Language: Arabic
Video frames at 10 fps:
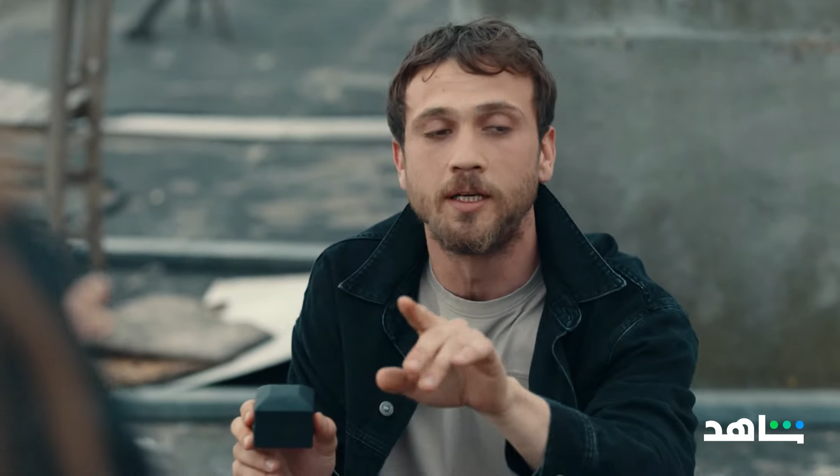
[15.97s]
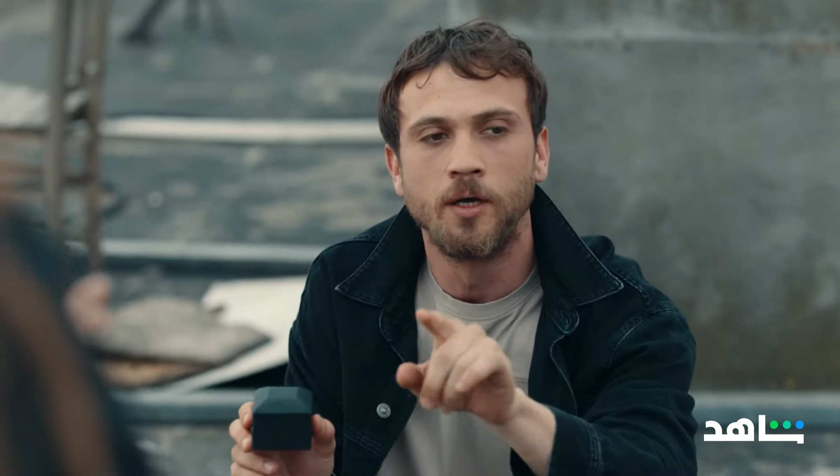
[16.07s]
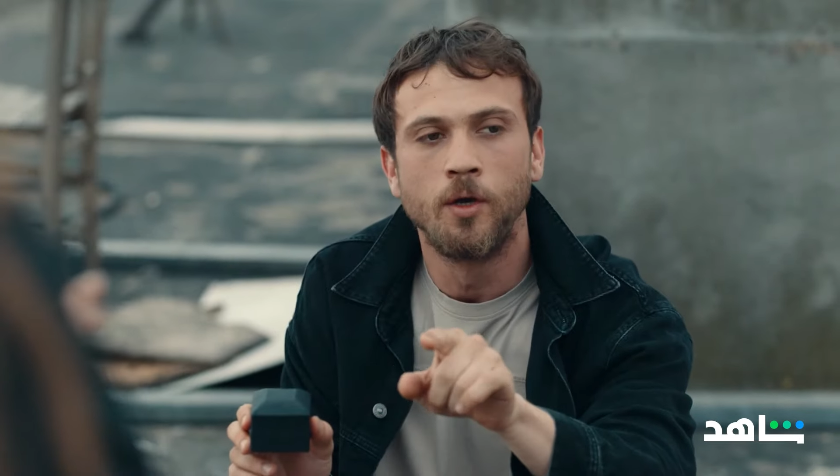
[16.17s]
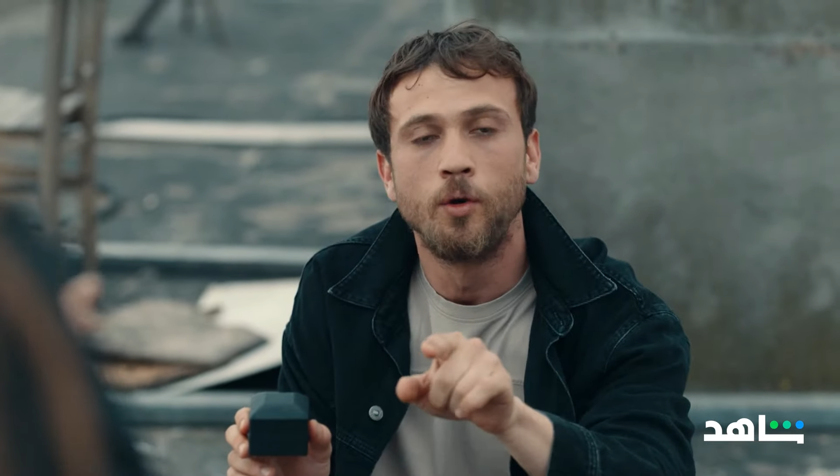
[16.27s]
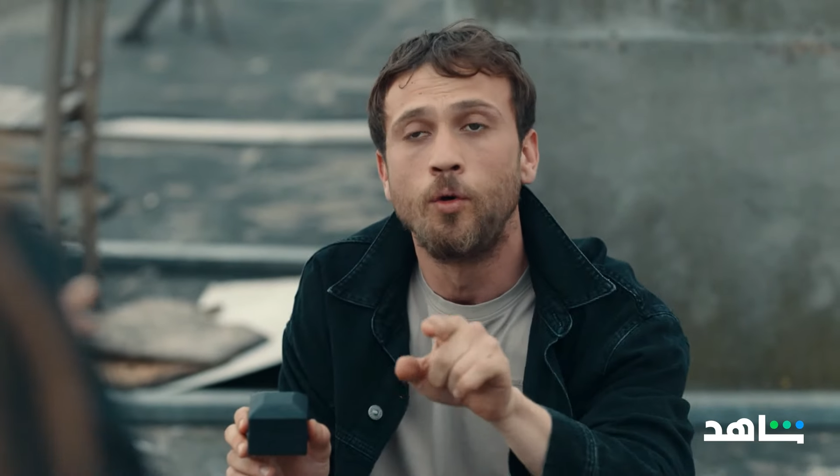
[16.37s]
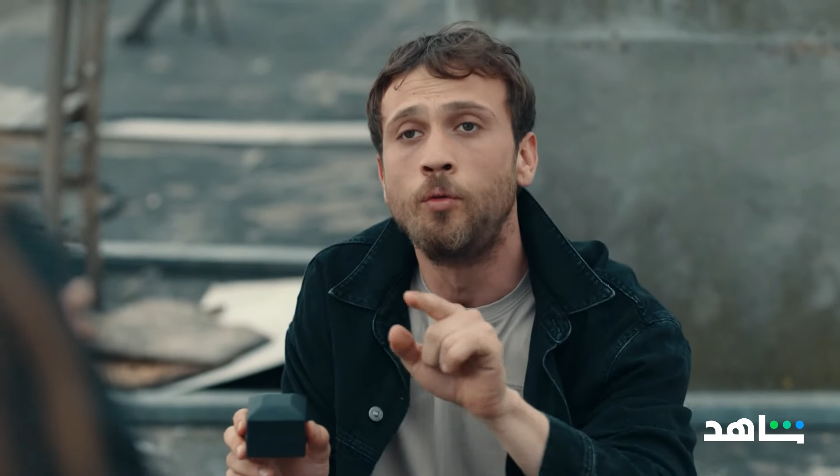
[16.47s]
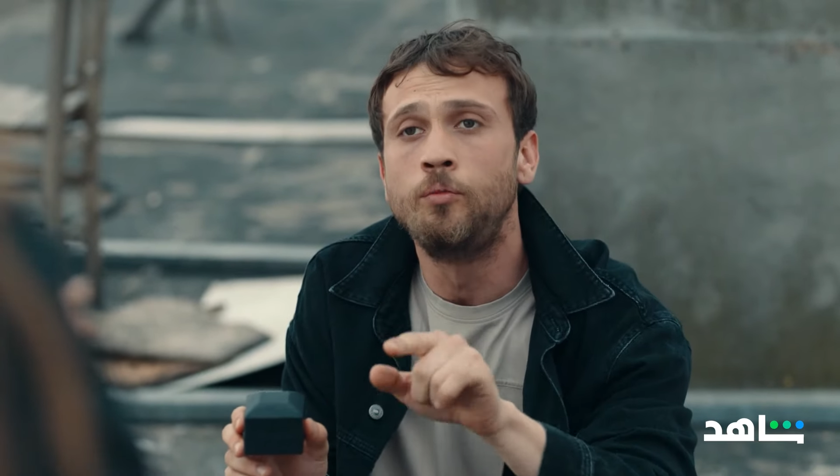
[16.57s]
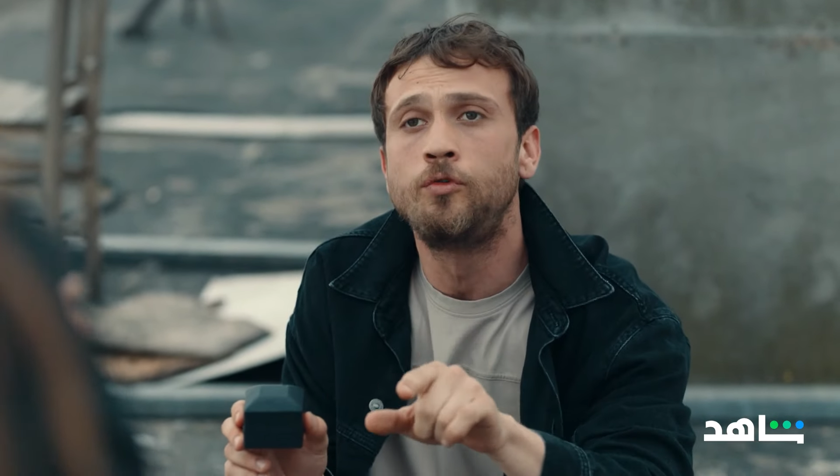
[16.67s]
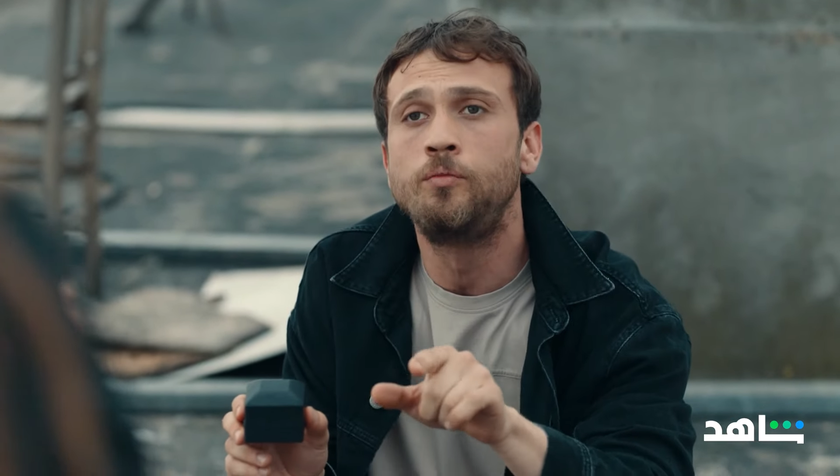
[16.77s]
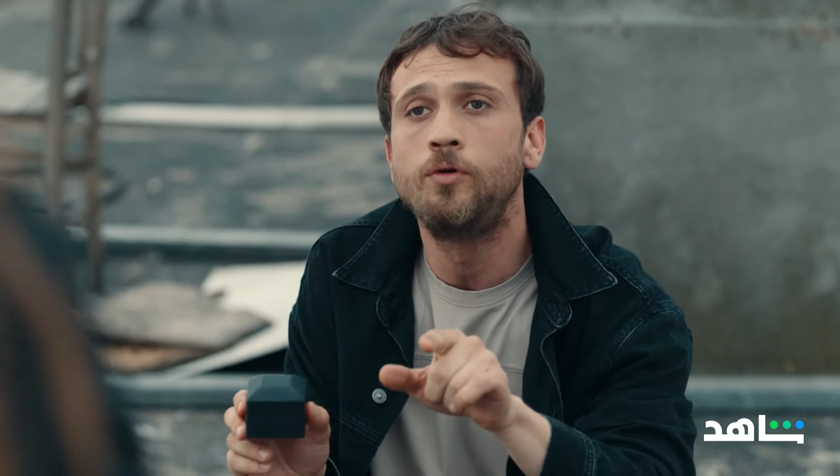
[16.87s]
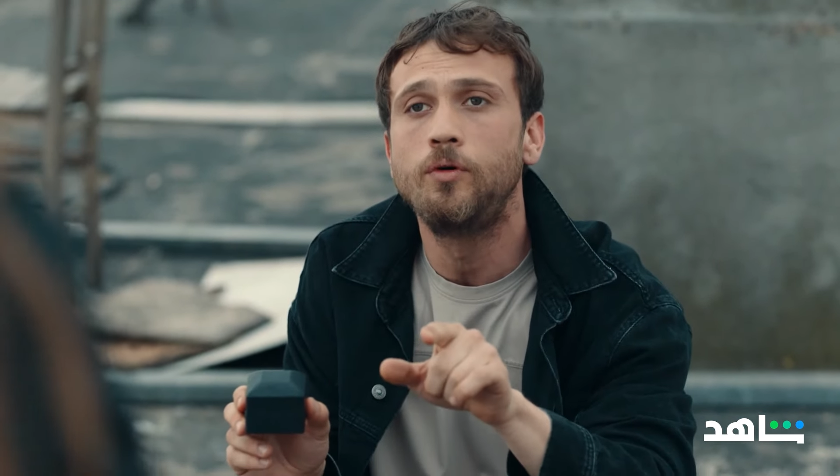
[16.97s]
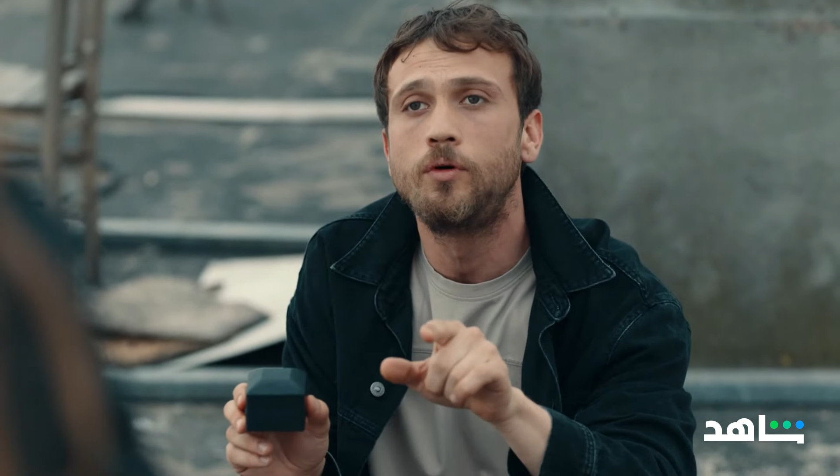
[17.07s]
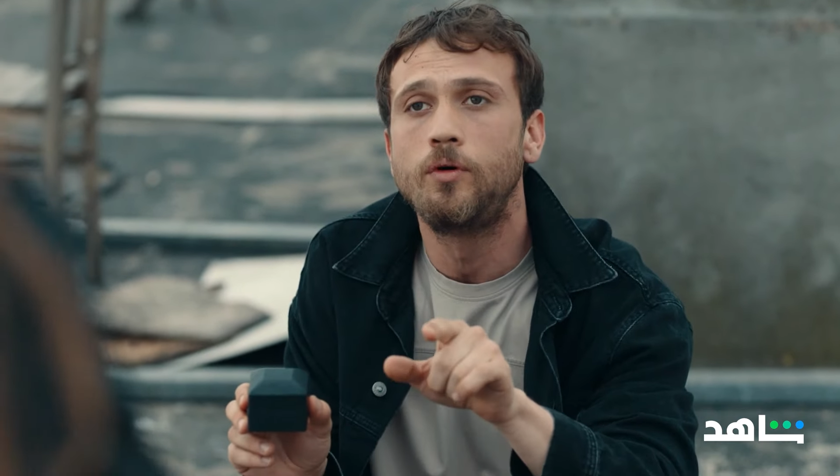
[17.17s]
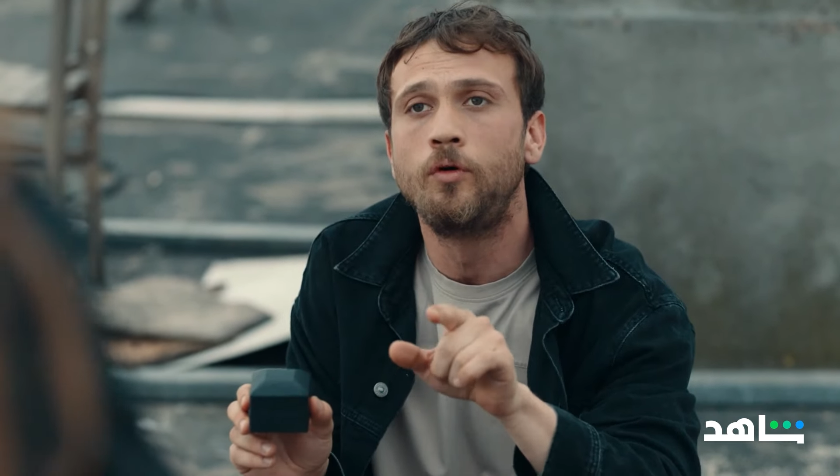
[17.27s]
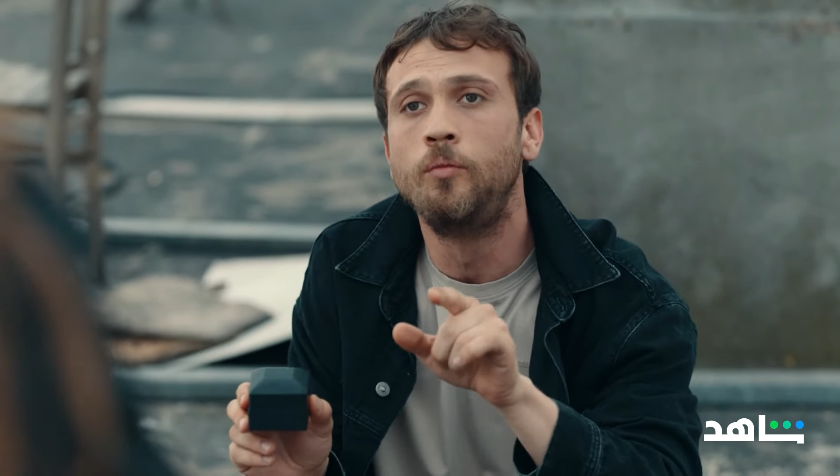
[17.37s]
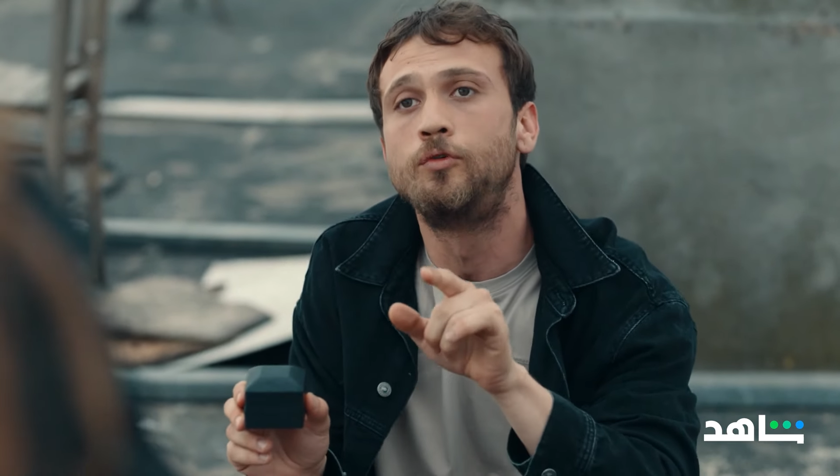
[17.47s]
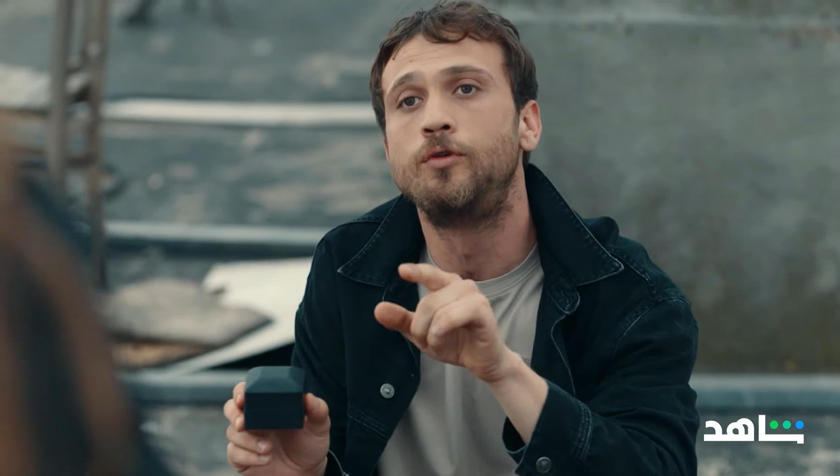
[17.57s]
هيك عمرك بدي